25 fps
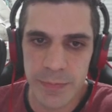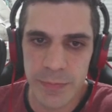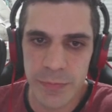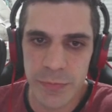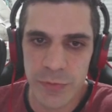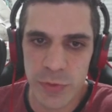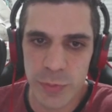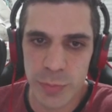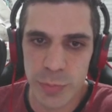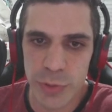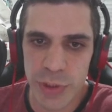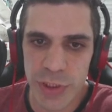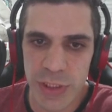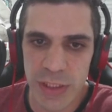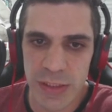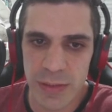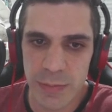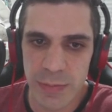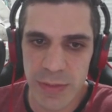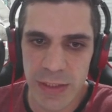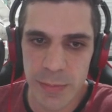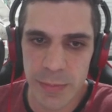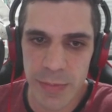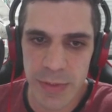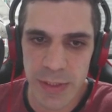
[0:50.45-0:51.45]
Vou puxar da
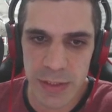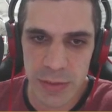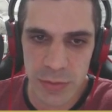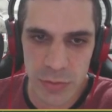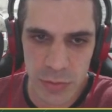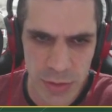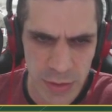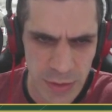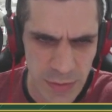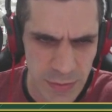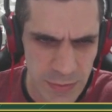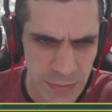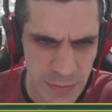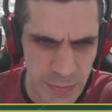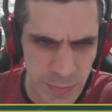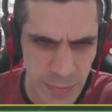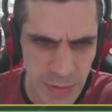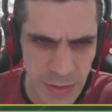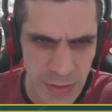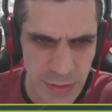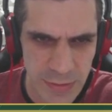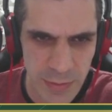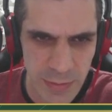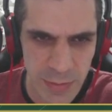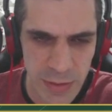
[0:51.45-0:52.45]
minha pra E2.
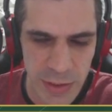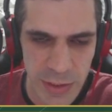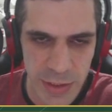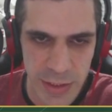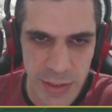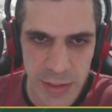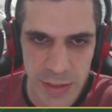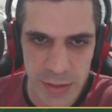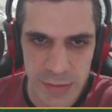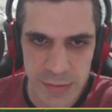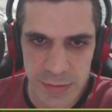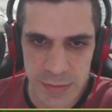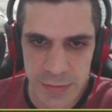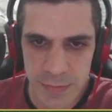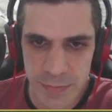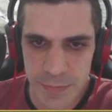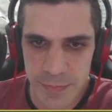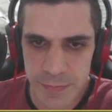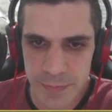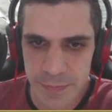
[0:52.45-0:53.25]
Parece a melhor casa.